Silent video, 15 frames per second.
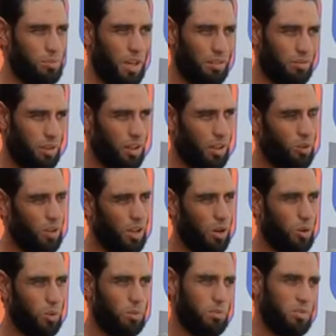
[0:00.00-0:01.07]
بتاع الفراولة
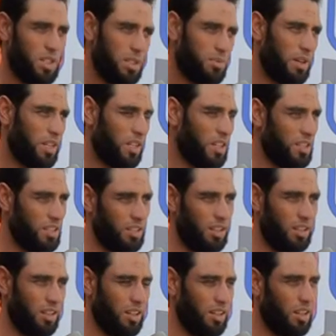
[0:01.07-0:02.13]
وبالنسبة لكاس
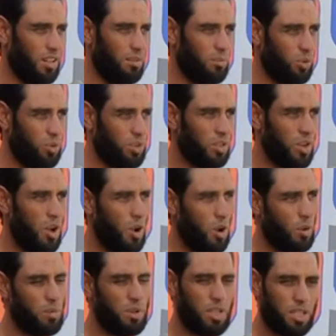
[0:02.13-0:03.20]
الموز
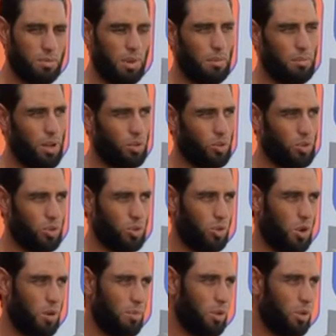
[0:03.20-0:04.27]
وبالنسبة برضه
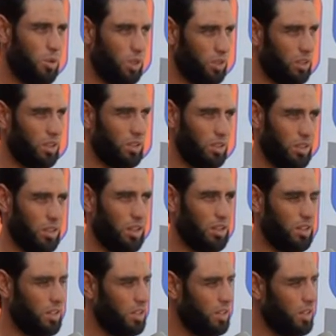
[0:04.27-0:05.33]
الصوب اللي هو التغطية
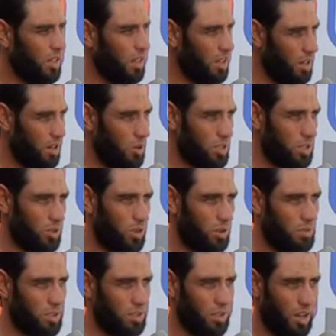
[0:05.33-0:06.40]
اللي هو
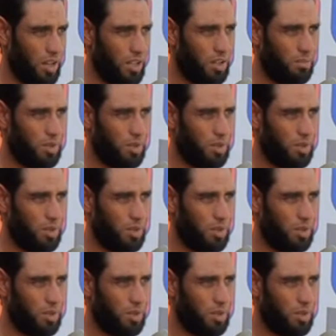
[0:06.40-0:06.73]
الصواب الزراعيه